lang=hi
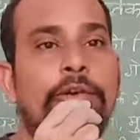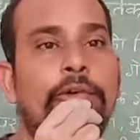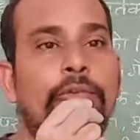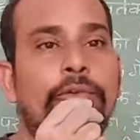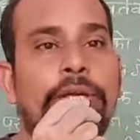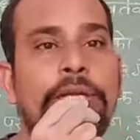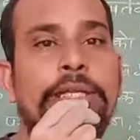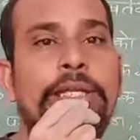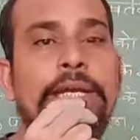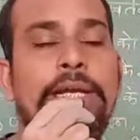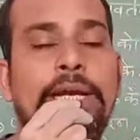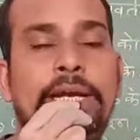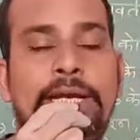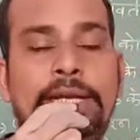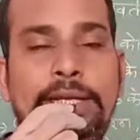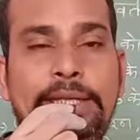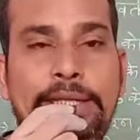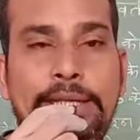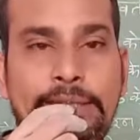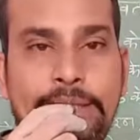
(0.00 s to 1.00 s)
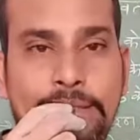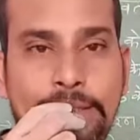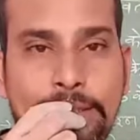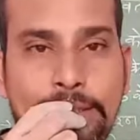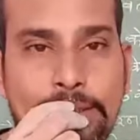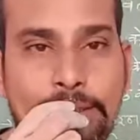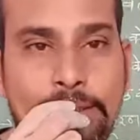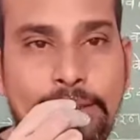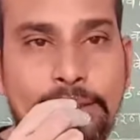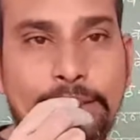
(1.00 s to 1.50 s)
हुई दिखाई देती
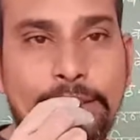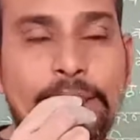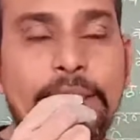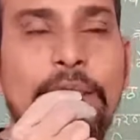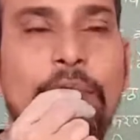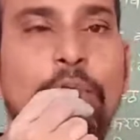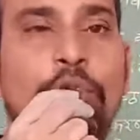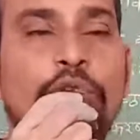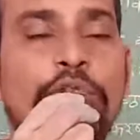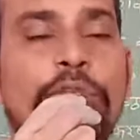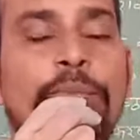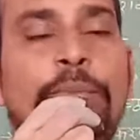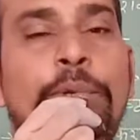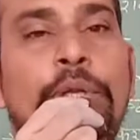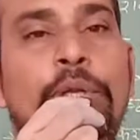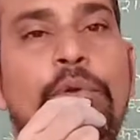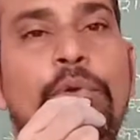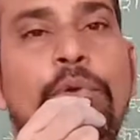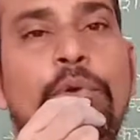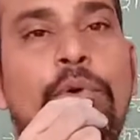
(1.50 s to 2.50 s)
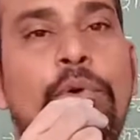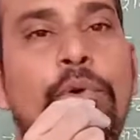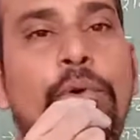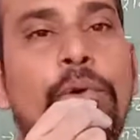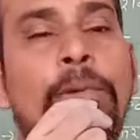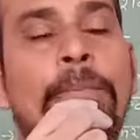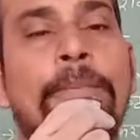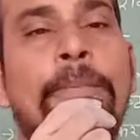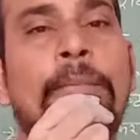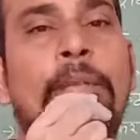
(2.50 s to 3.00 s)
है उस बिंदु को
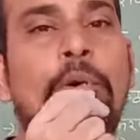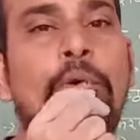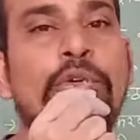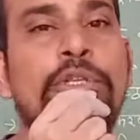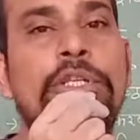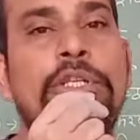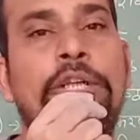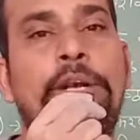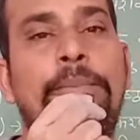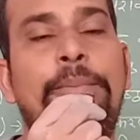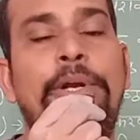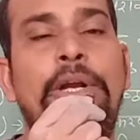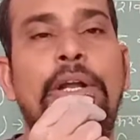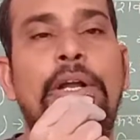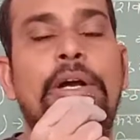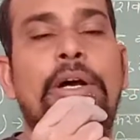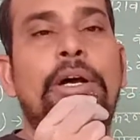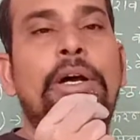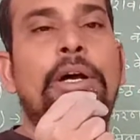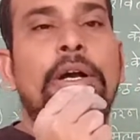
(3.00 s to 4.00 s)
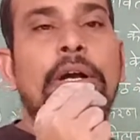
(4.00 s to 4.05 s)
उस दर्पण का